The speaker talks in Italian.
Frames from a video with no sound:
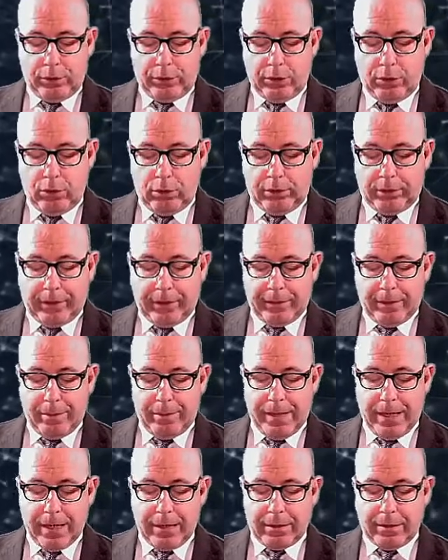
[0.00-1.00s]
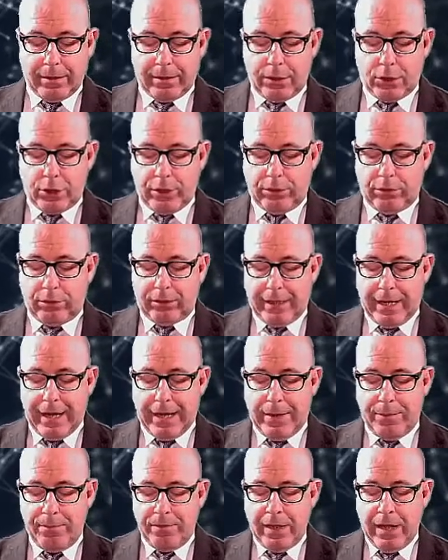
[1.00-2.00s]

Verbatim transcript: di oltre 3.700 treni